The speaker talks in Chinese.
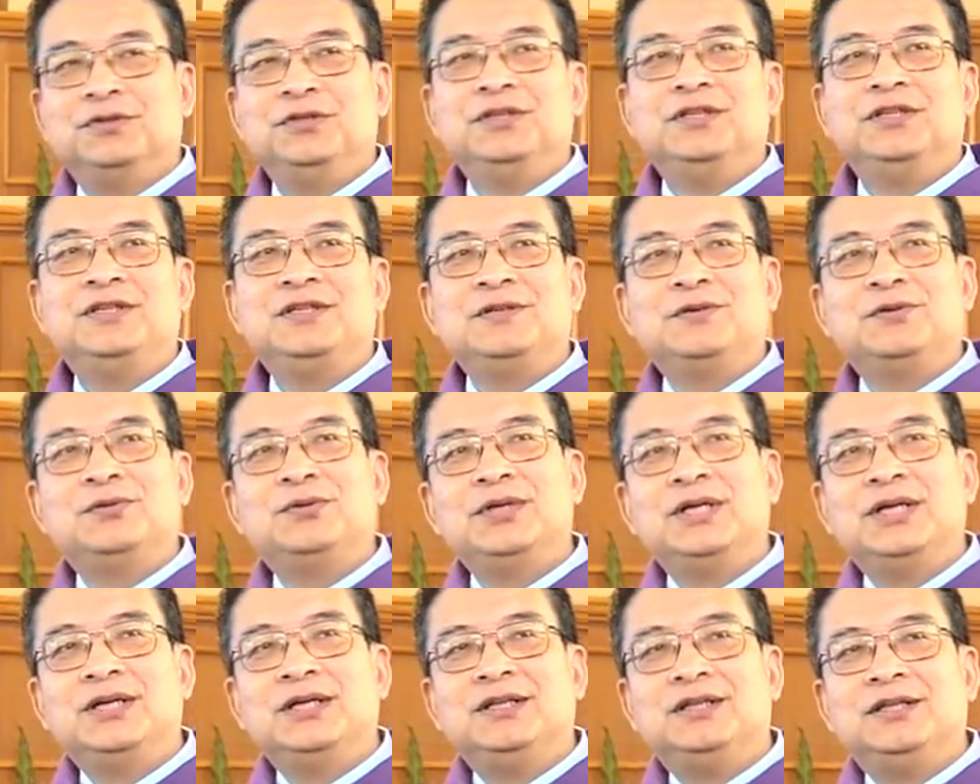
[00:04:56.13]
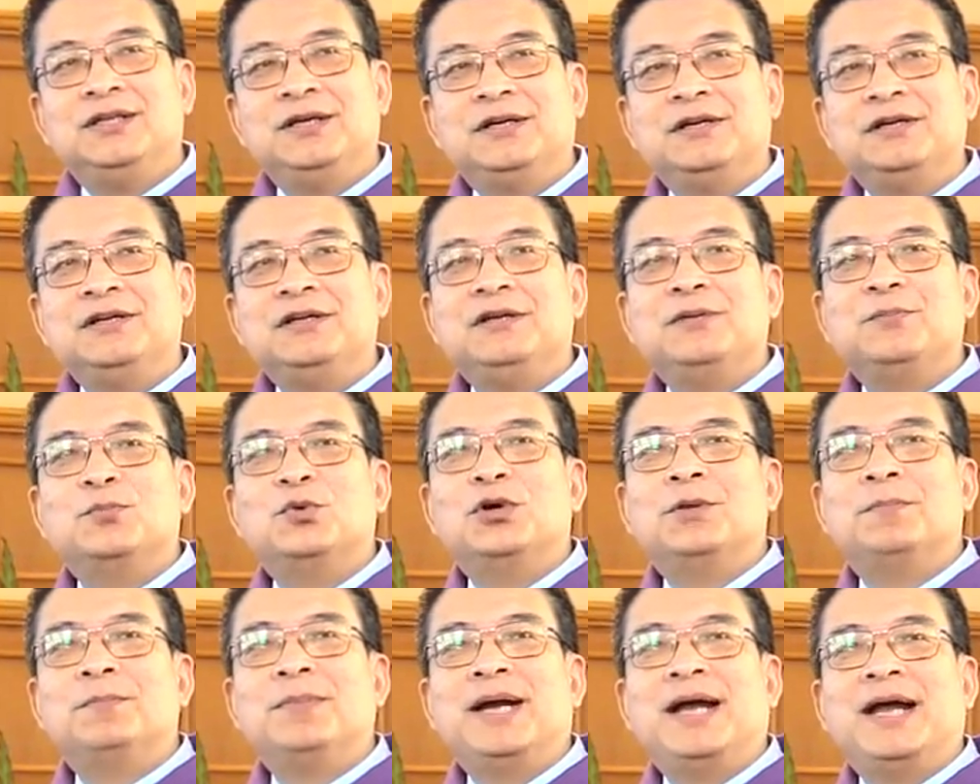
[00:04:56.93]
一定会顶礼
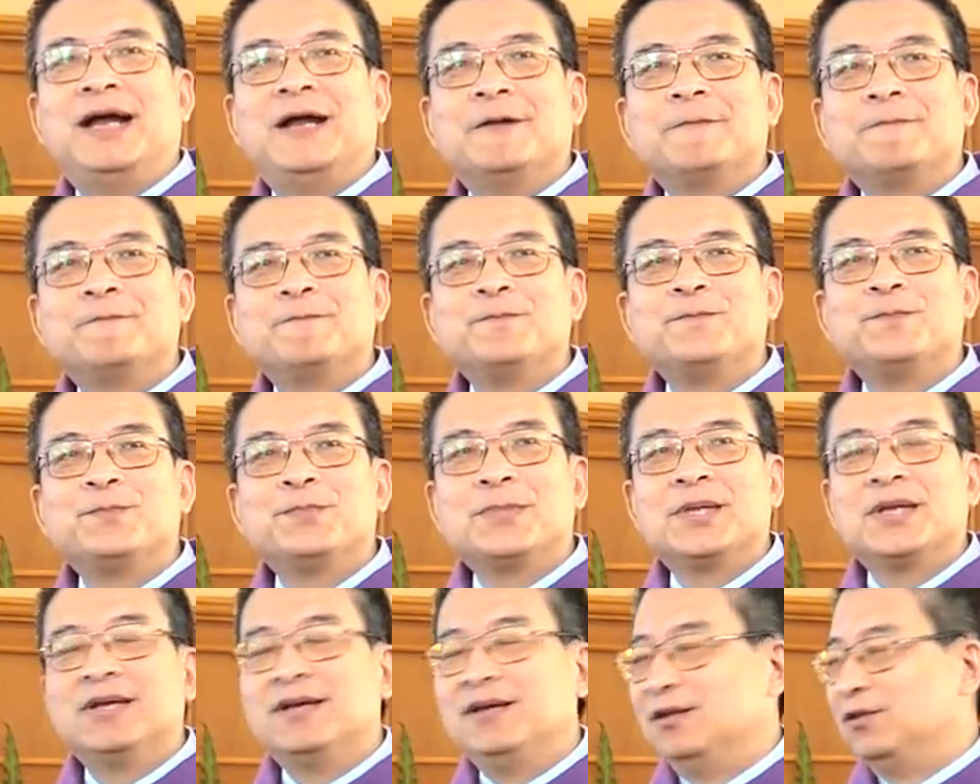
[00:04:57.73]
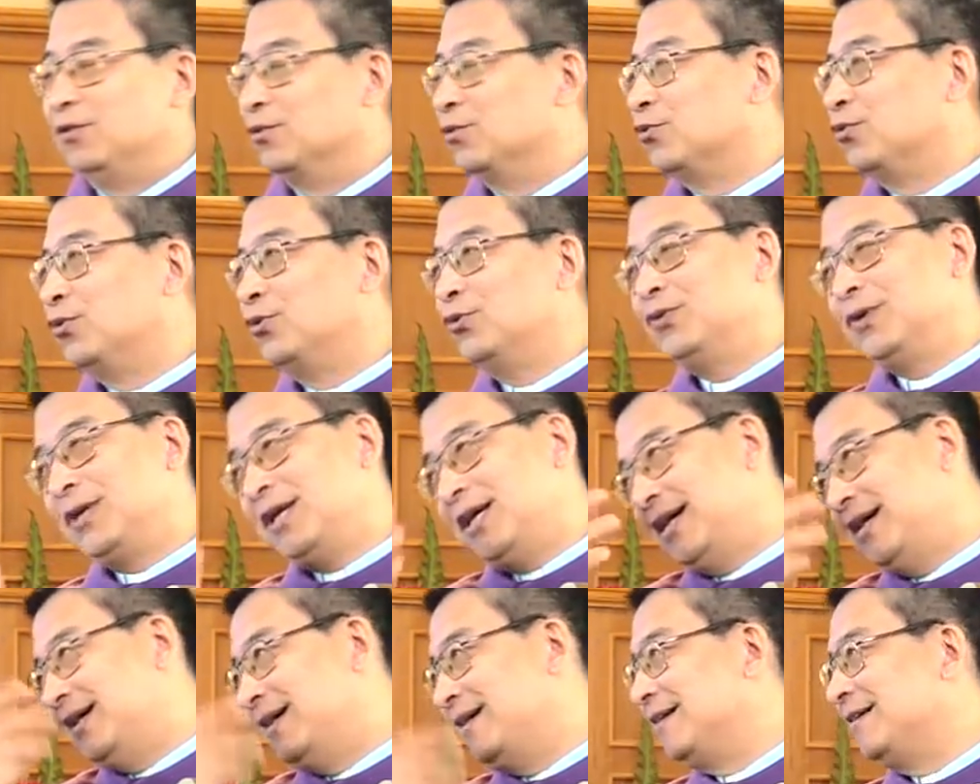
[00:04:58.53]
膜拜，我都哭
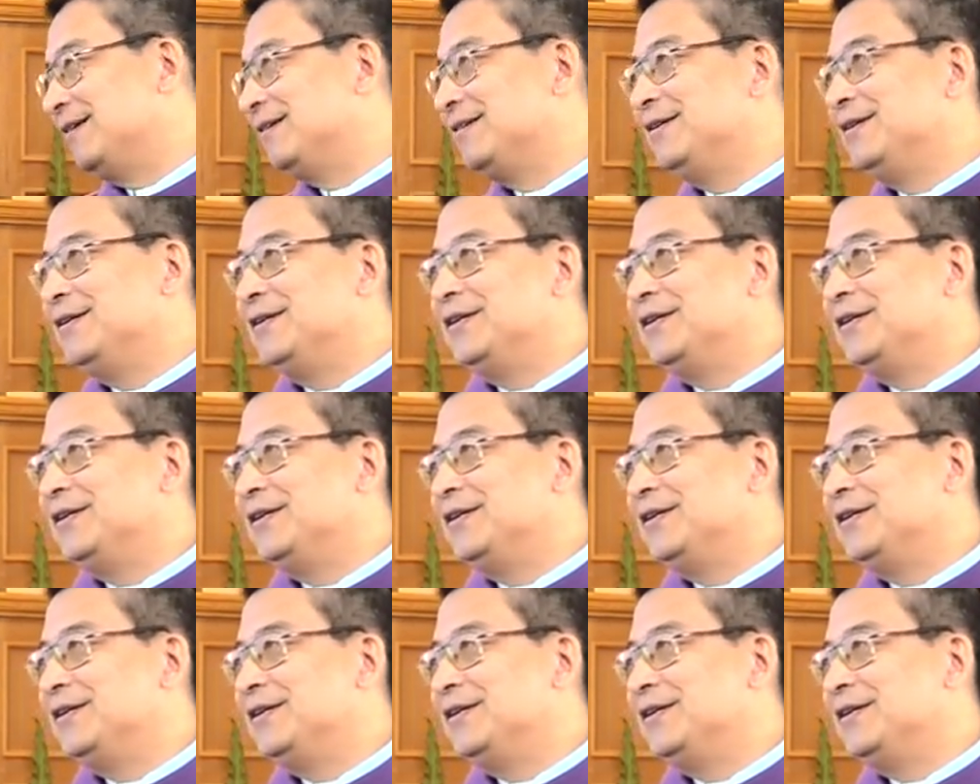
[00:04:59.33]
了啊！